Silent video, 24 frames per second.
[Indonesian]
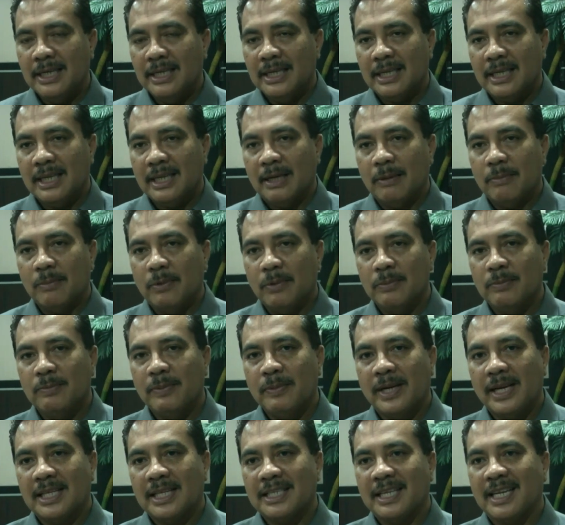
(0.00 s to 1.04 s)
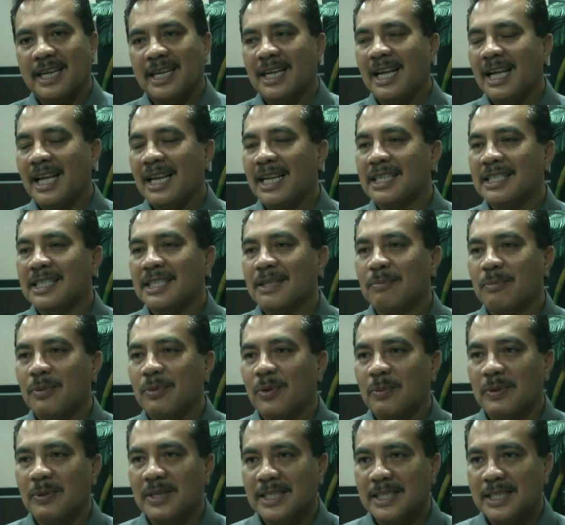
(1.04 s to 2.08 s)
namun berdasarkan alasan
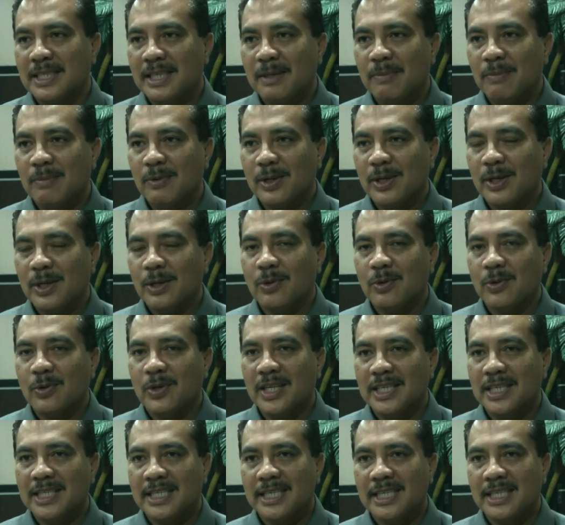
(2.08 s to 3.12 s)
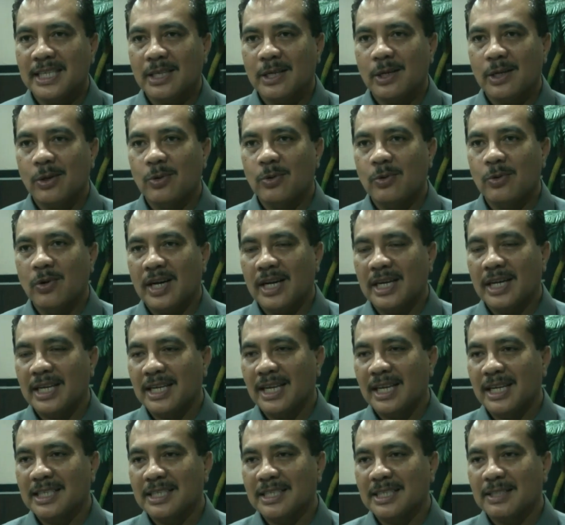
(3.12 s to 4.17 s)
provinsi mungkin kondisi keuangan
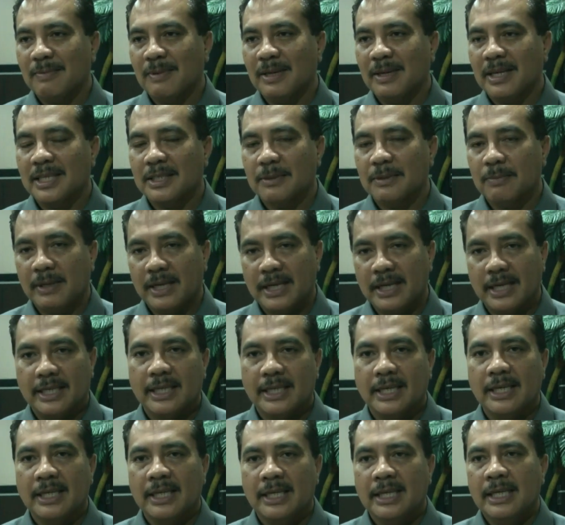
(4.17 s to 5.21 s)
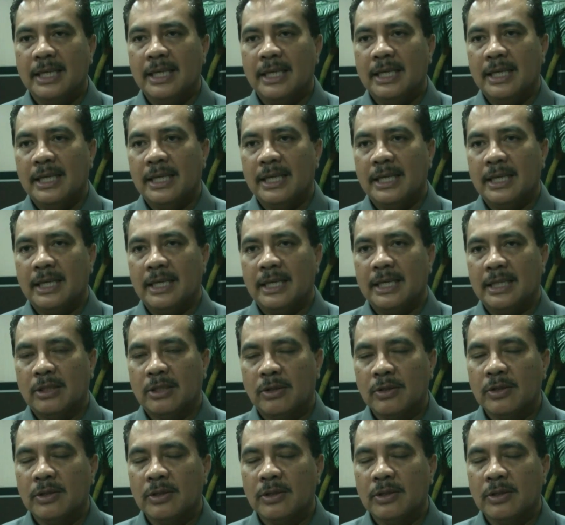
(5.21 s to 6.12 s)
dan sebagainya, itu